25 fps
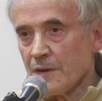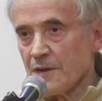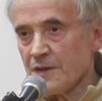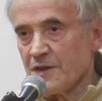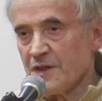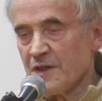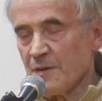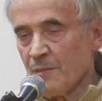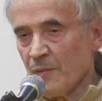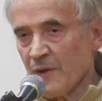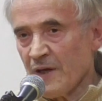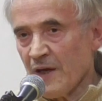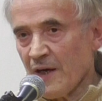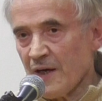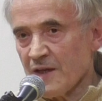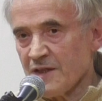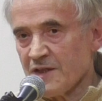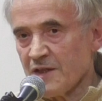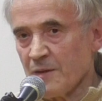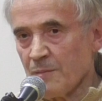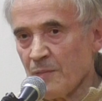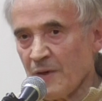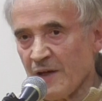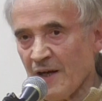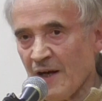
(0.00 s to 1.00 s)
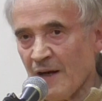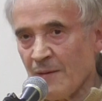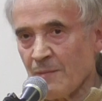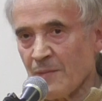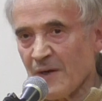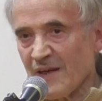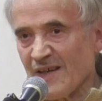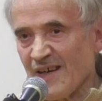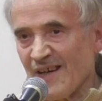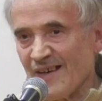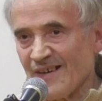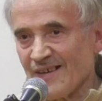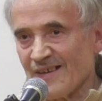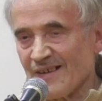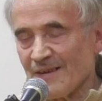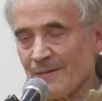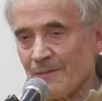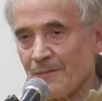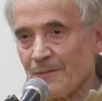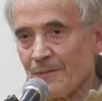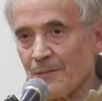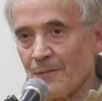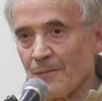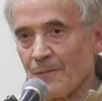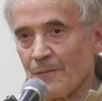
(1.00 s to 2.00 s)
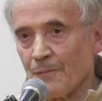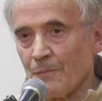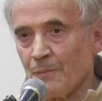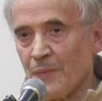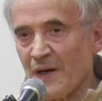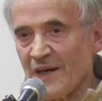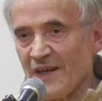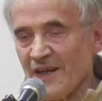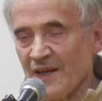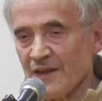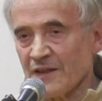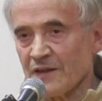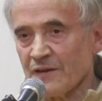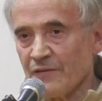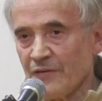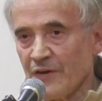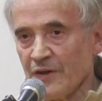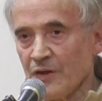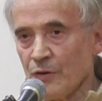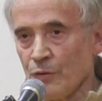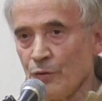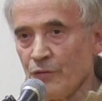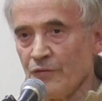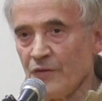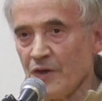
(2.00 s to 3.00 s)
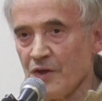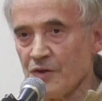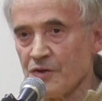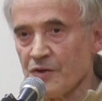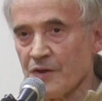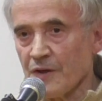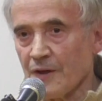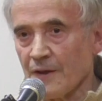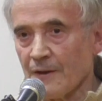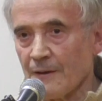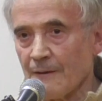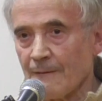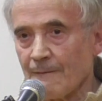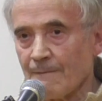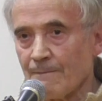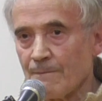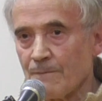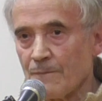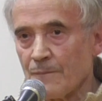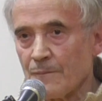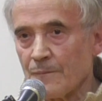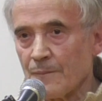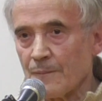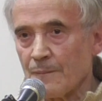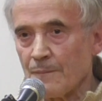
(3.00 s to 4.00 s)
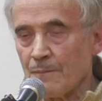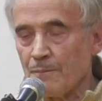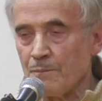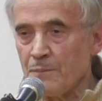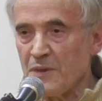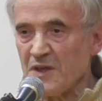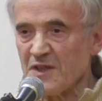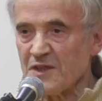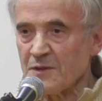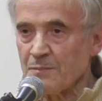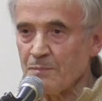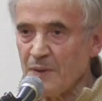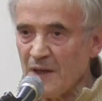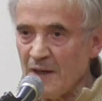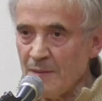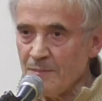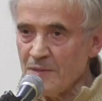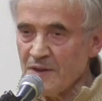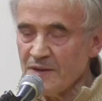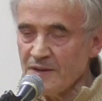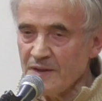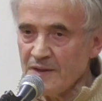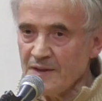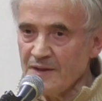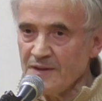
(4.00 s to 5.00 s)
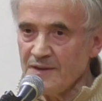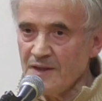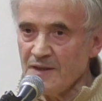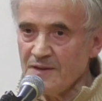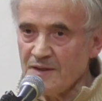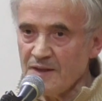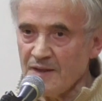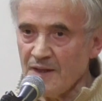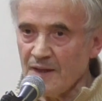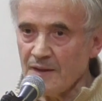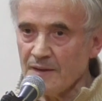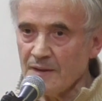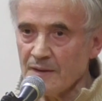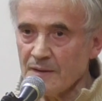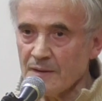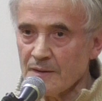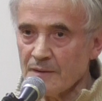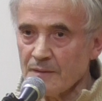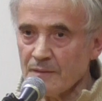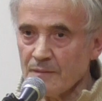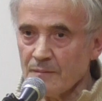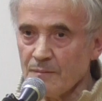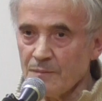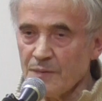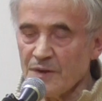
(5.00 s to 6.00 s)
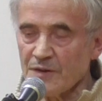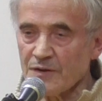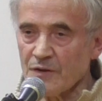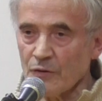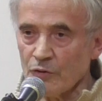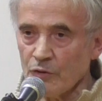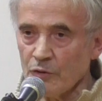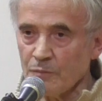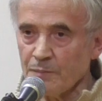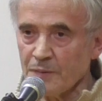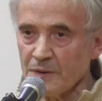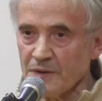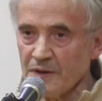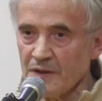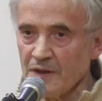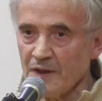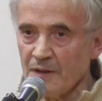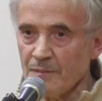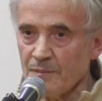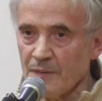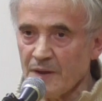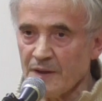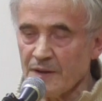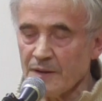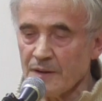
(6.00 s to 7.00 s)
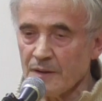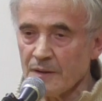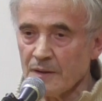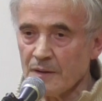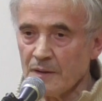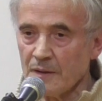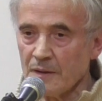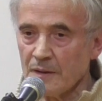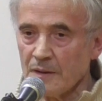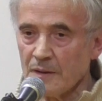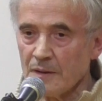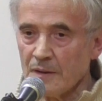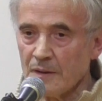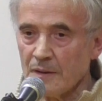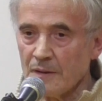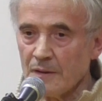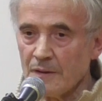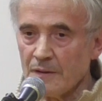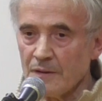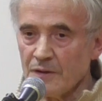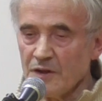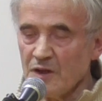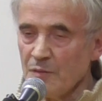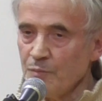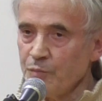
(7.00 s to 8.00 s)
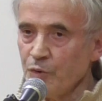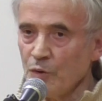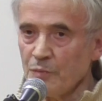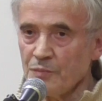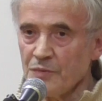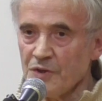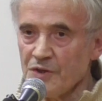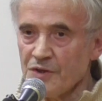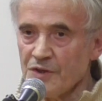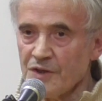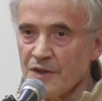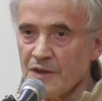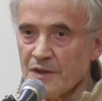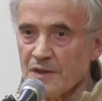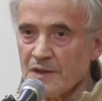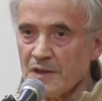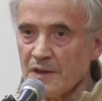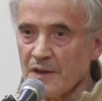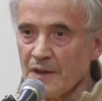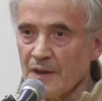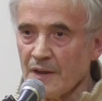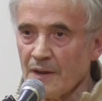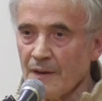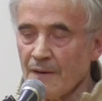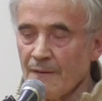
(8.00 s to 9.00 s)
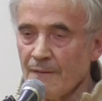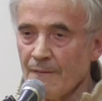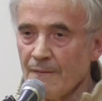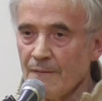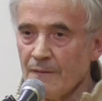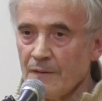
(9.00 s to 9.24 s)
Земля, земля моя, болят твои увечья, Беспамятных детей, безропотная мать, Не помнящая зла,